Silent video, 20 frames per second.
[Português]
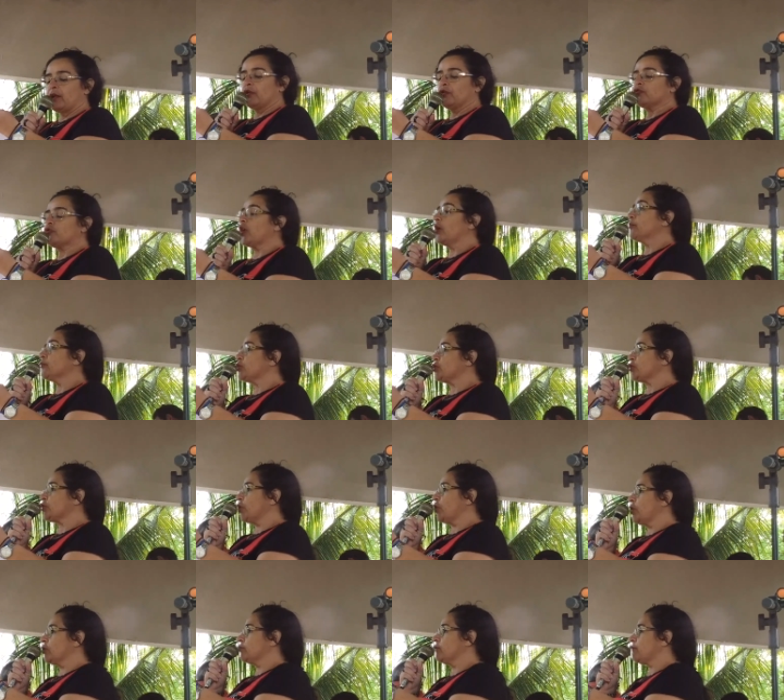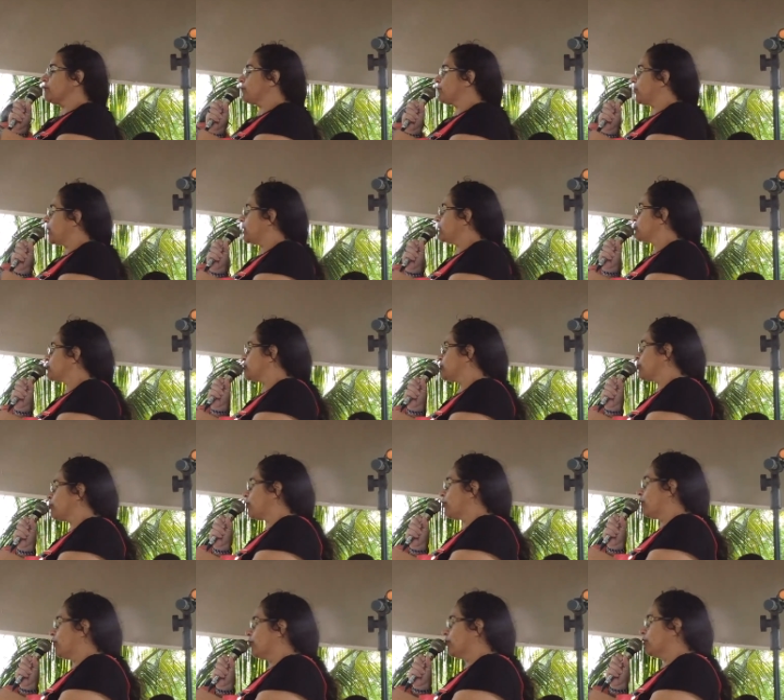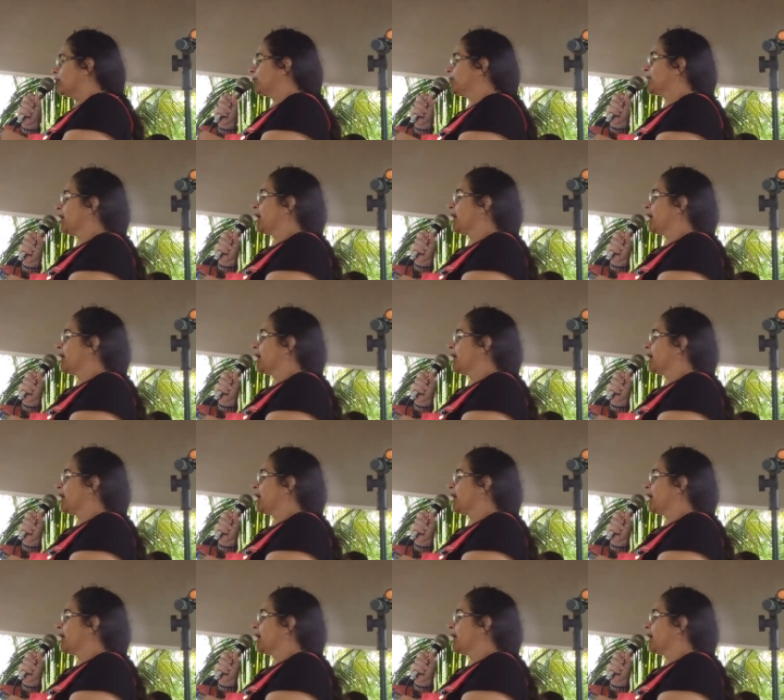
Somos todos filhos do Congo.